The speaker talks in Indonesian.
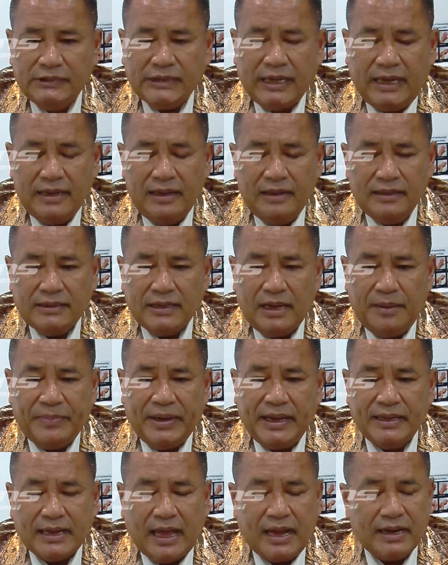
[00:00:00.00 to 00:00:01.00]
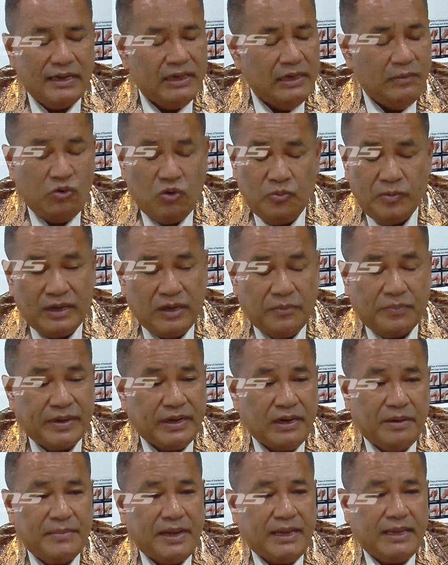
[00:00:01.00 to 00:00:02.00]
Saya sampai hari ini belum ada
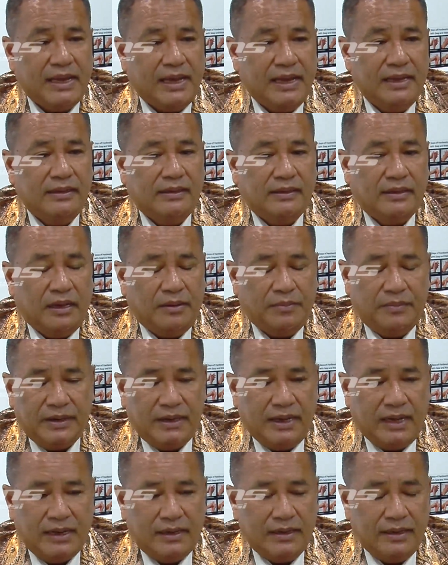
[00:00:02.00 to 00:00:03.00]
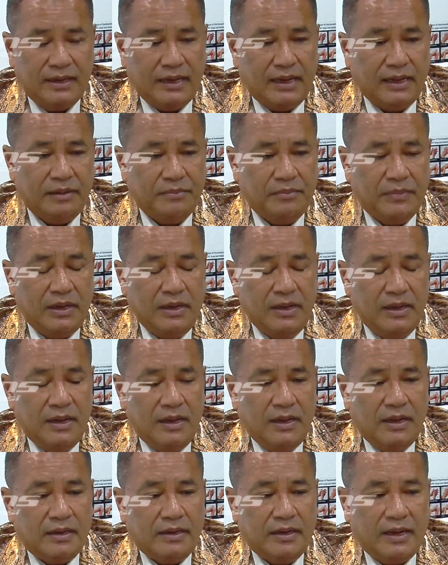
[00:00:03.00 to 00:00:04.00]
perdamaian dan dan
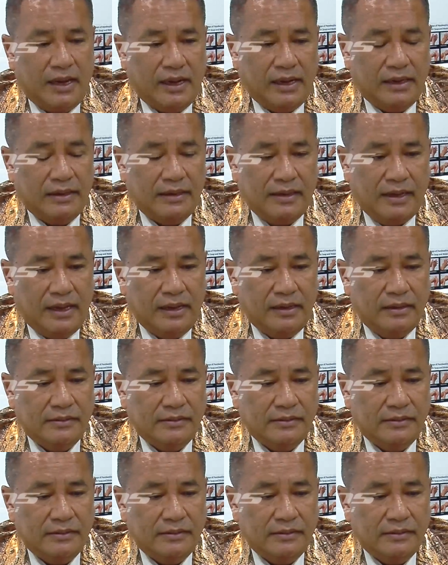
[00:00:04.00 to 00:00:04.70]
dan dan